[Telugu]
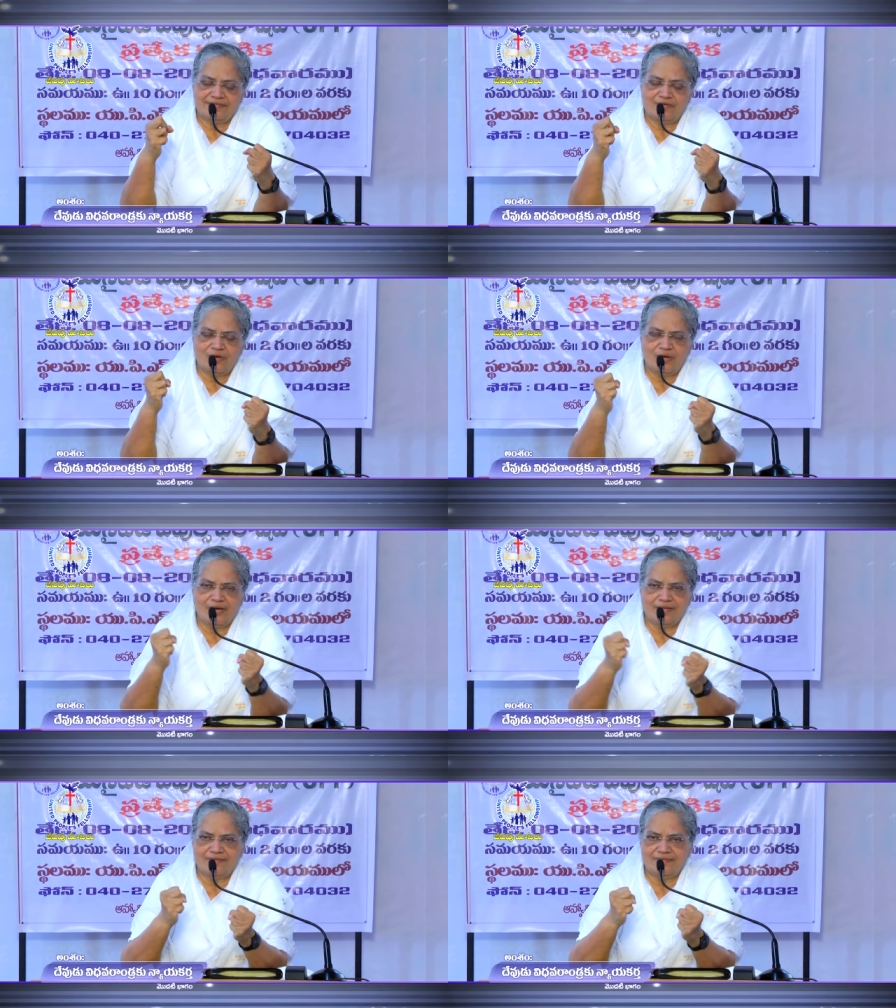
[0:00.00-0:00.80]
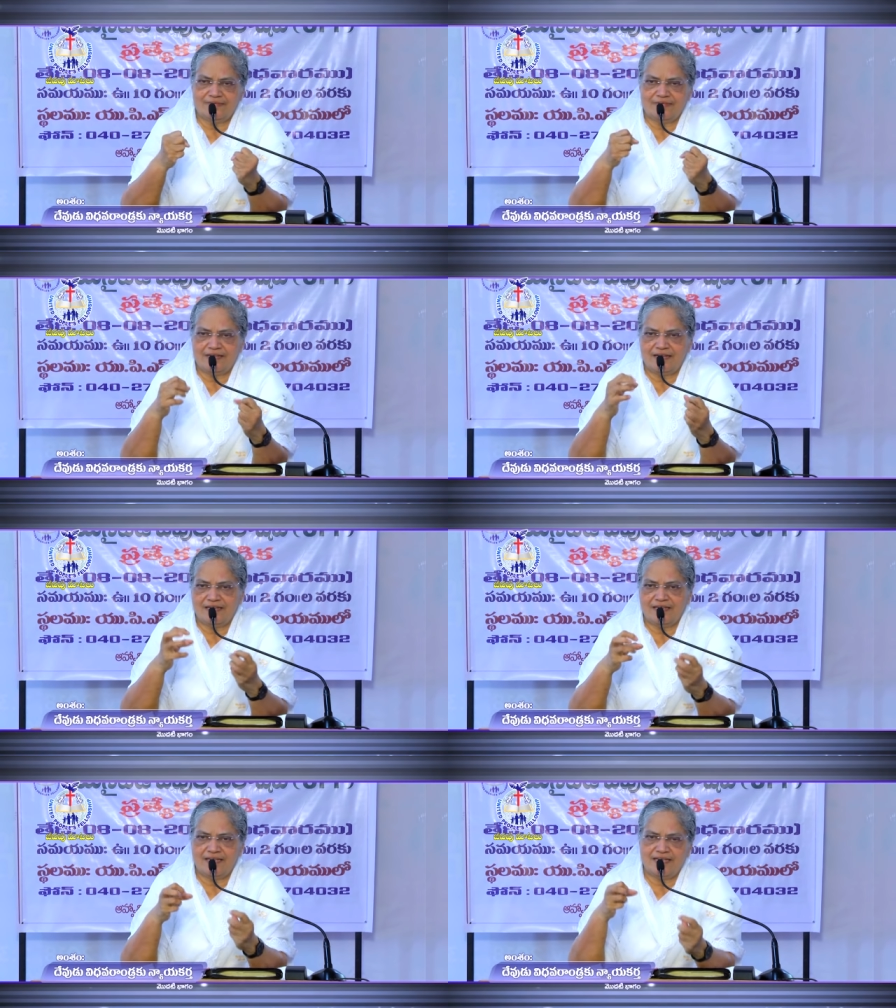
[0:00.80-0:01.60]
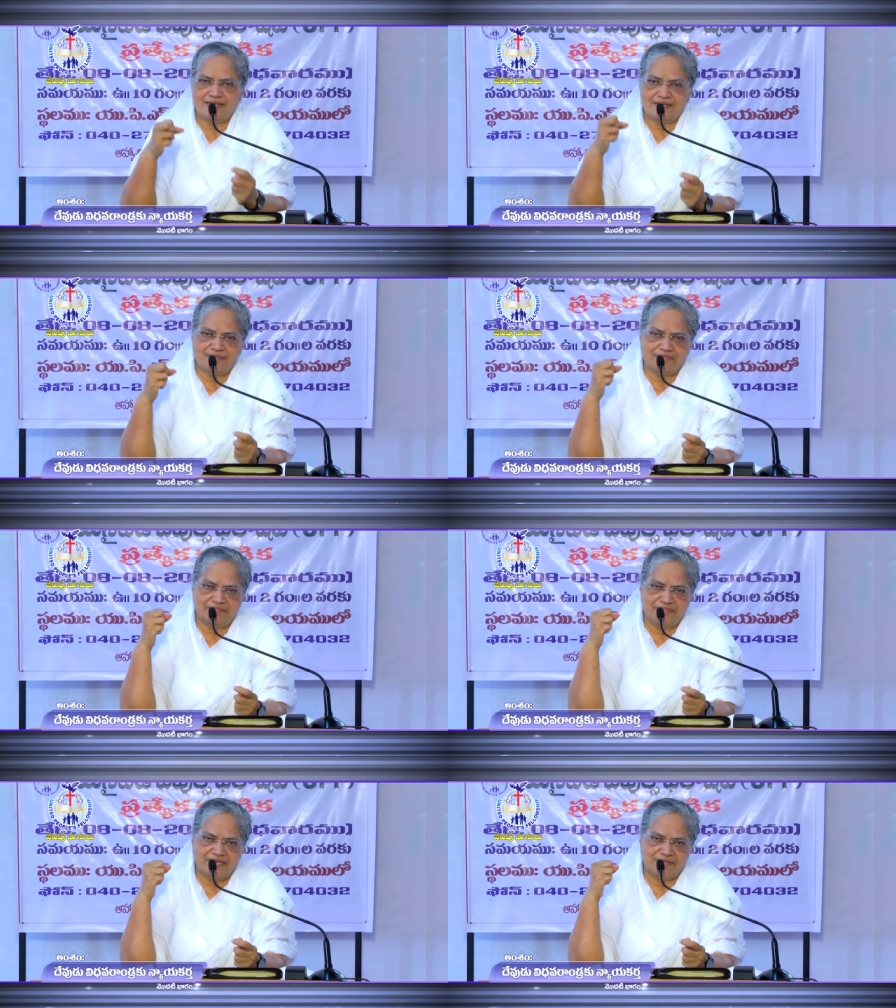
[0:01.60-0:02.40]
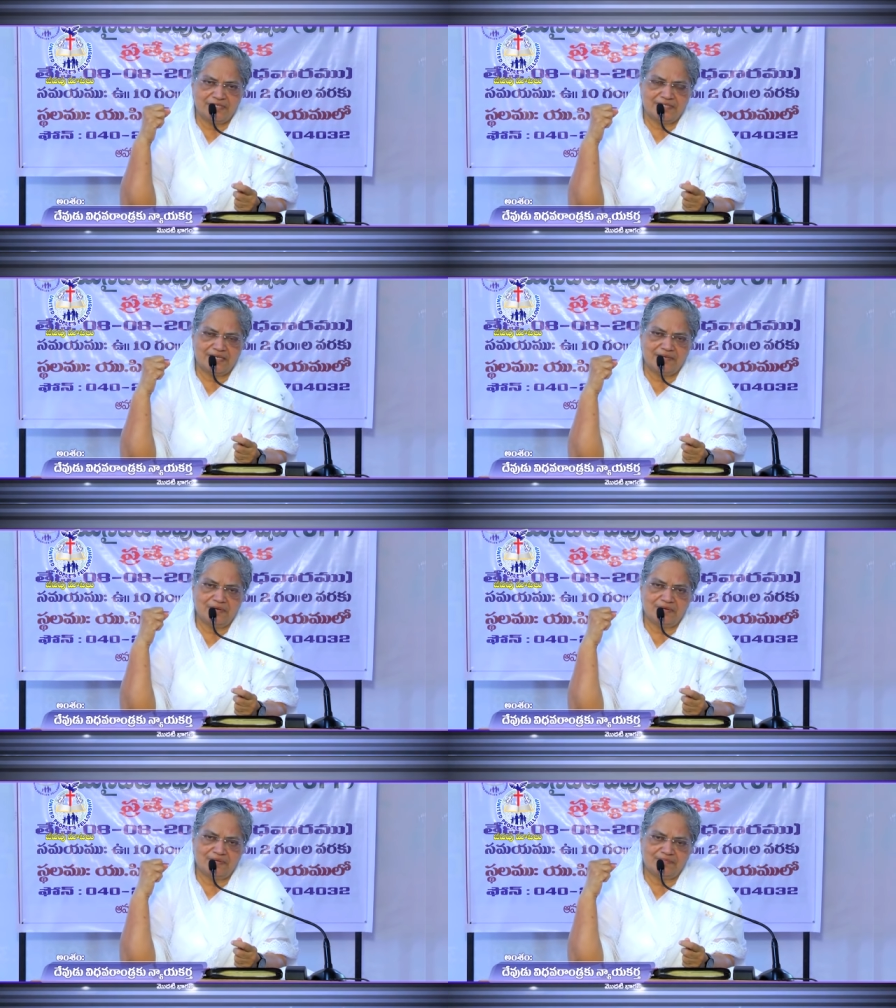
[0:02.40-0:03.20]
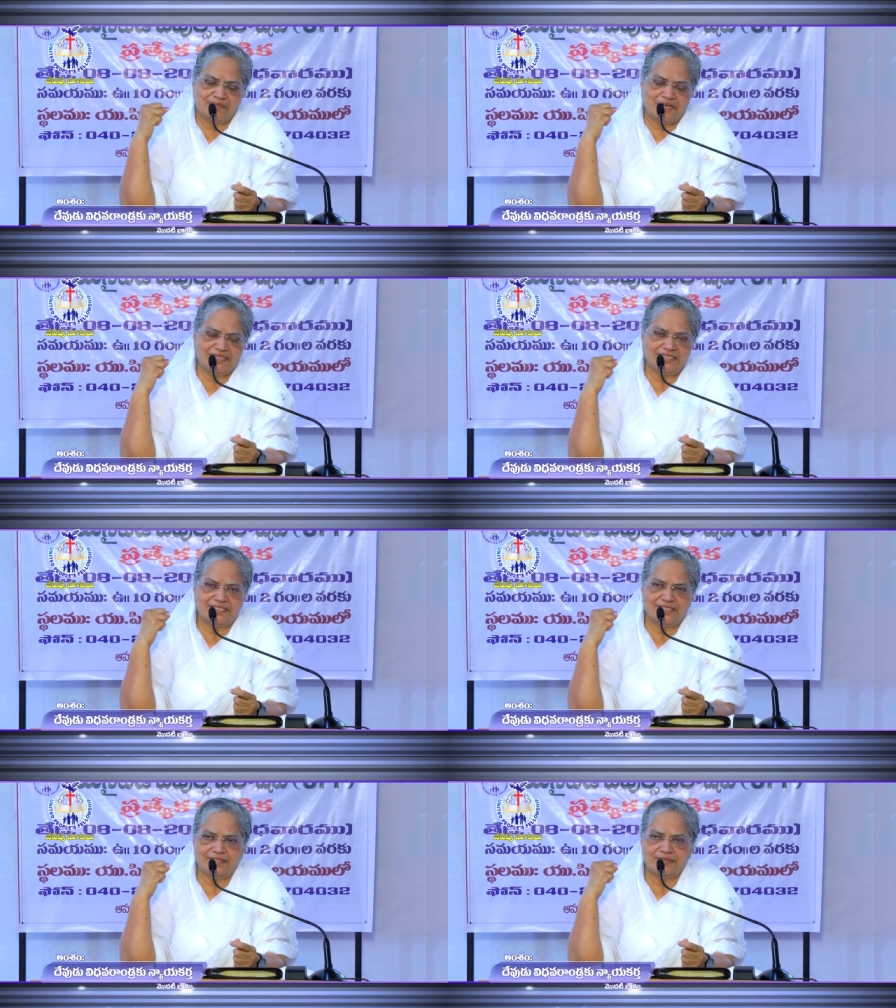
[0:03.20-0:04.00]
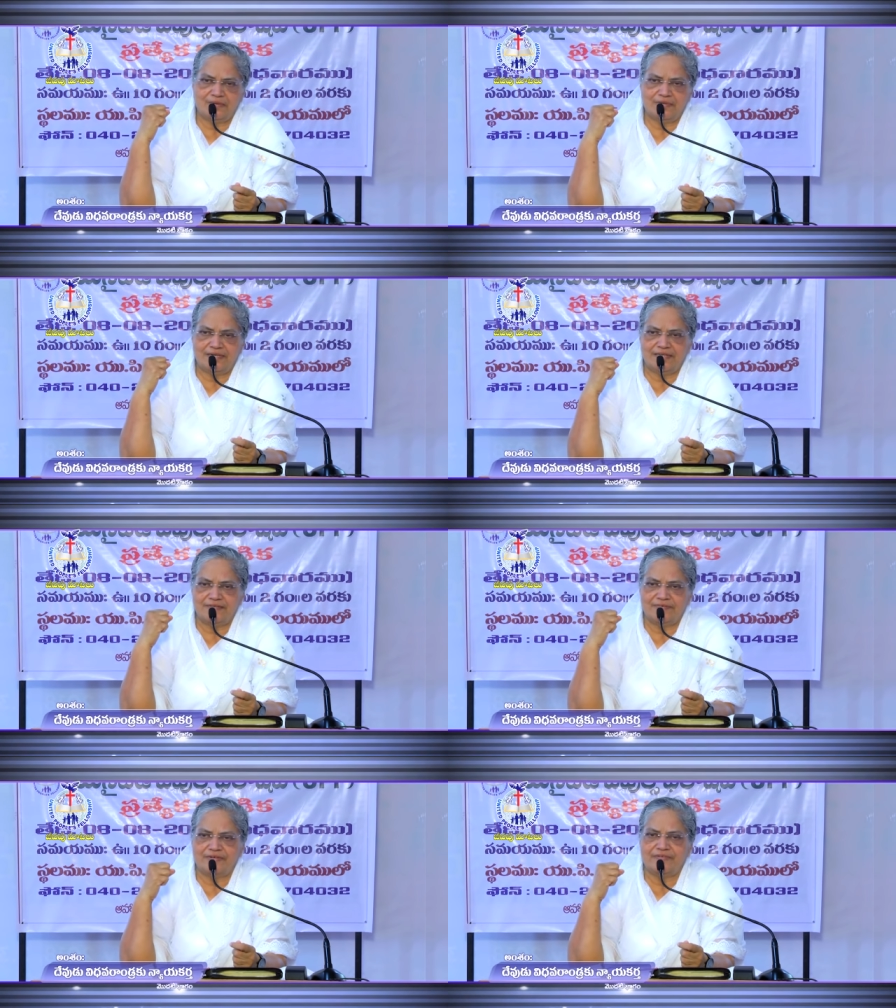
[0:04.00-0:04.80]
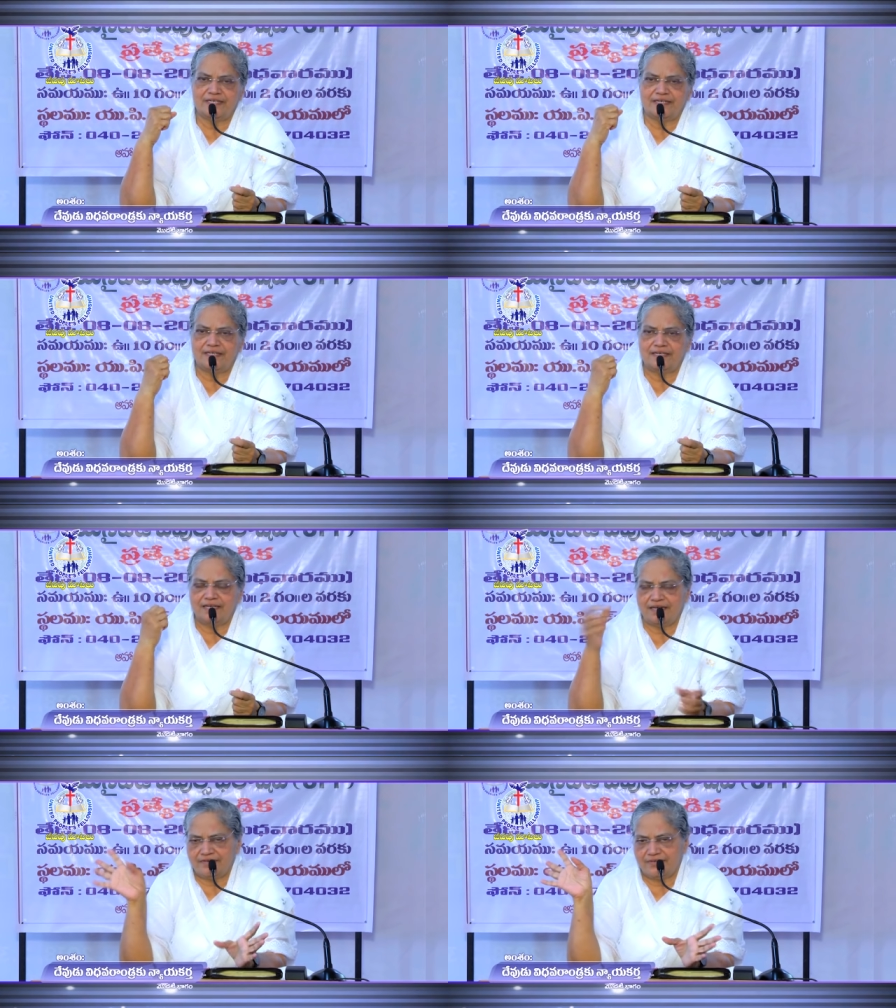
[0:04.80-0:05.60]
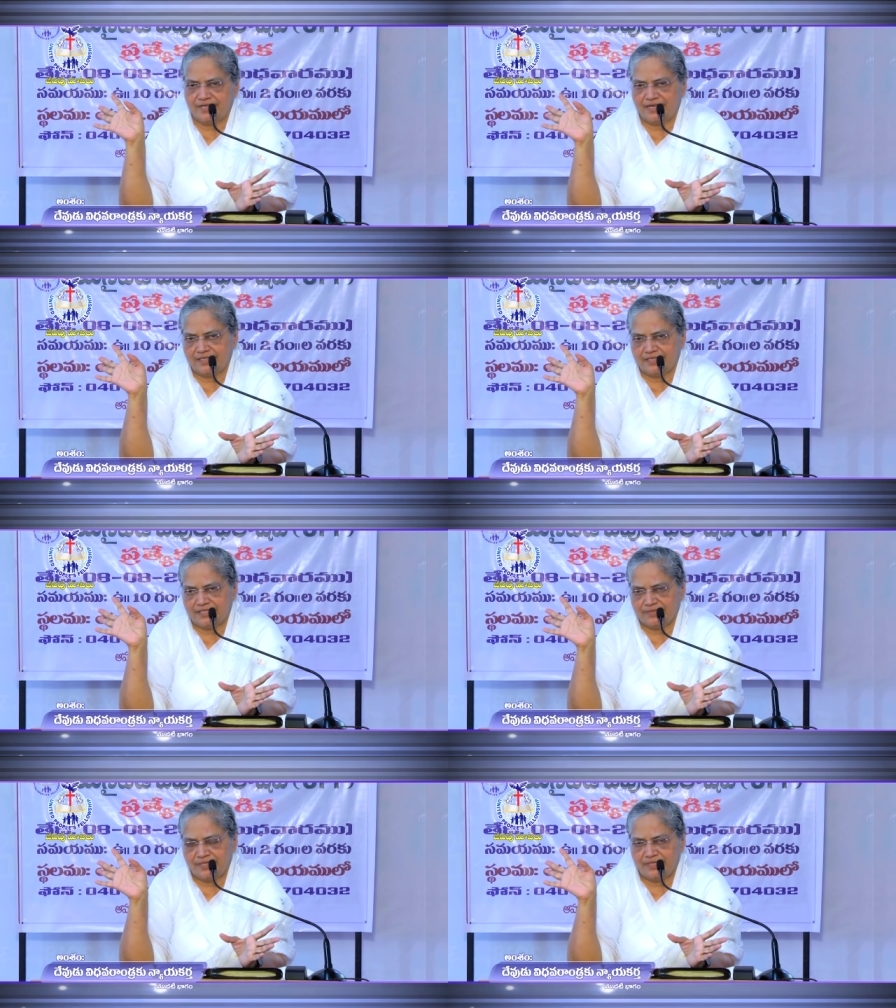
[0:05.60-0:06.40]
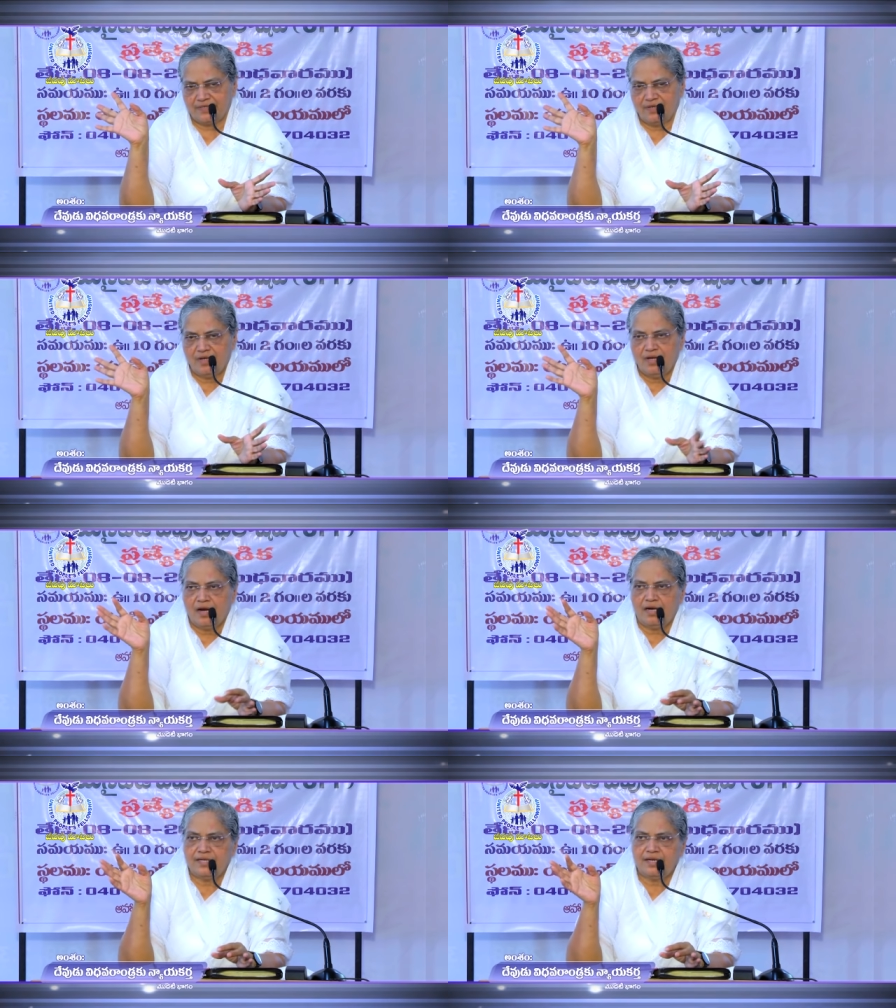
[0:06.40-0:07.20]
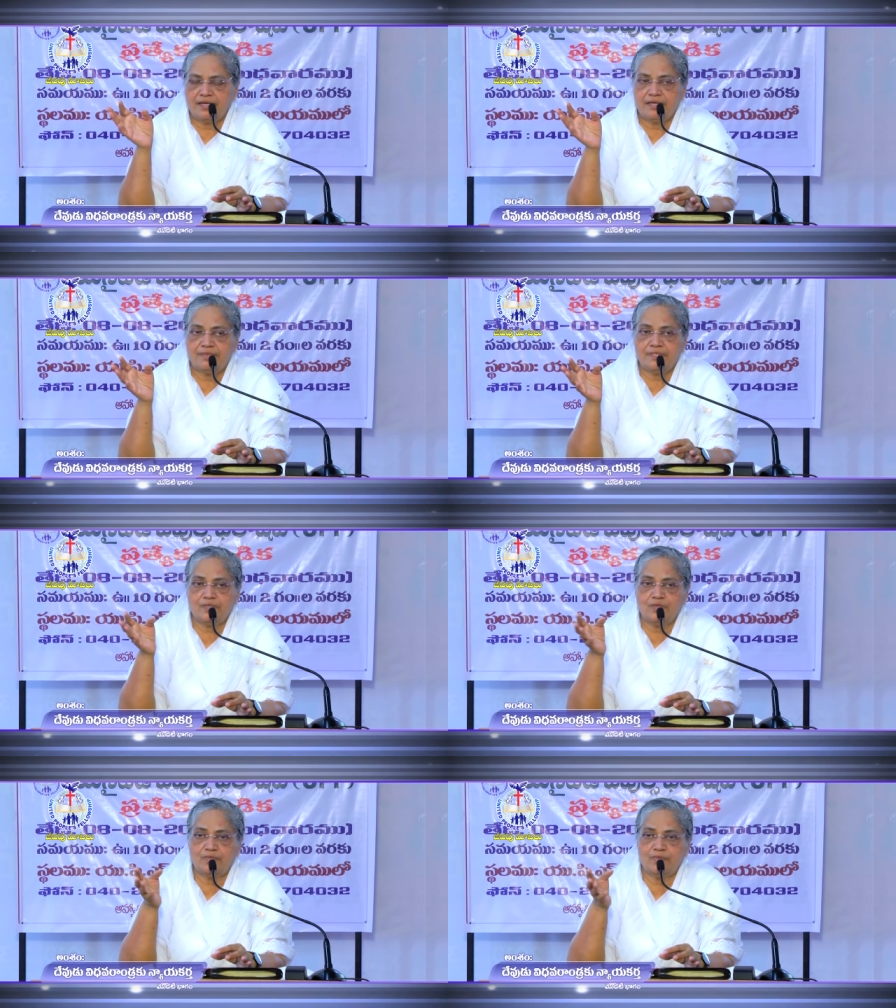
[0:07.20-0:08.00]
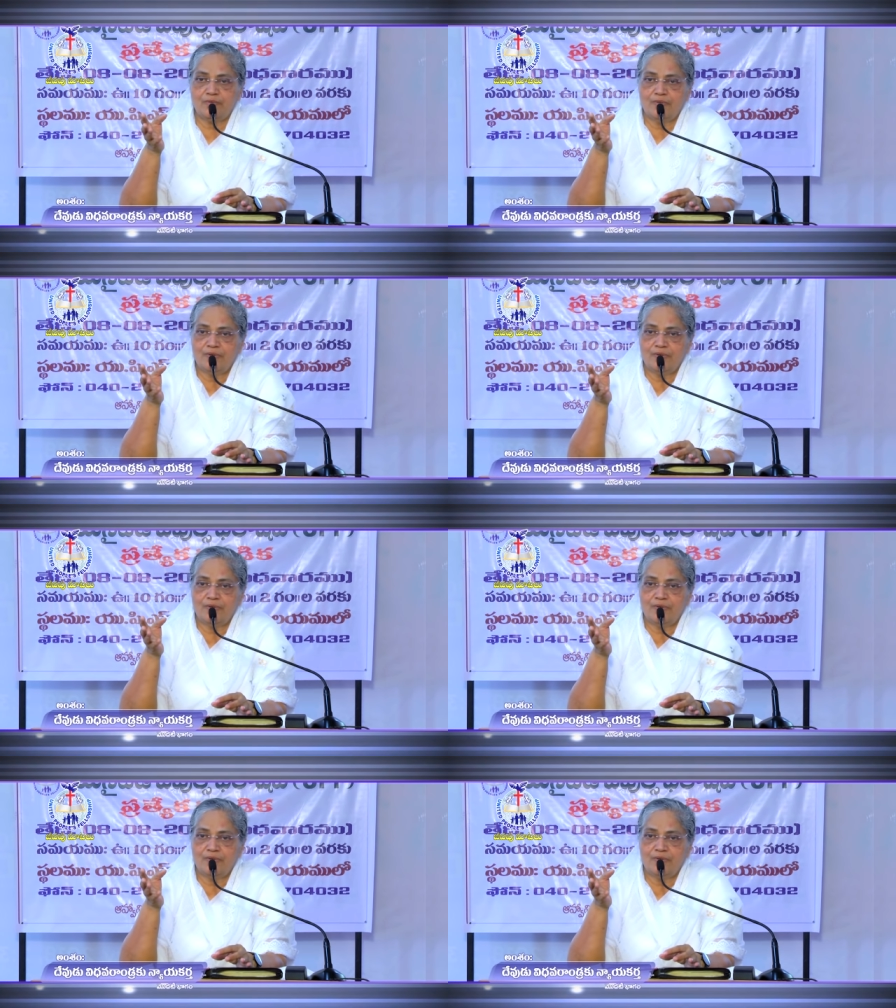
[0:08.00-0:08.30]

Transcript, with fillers: గోర్లతో అలాగే ఆయన మర్మస్థానంలో పంచిచ్చింది కొట్టింది వాడు వెంటనే నేల కొరిగినాడు చచ్చిపోయినాడు అంటే నాకు అనిపిస్తుంది అబ్బో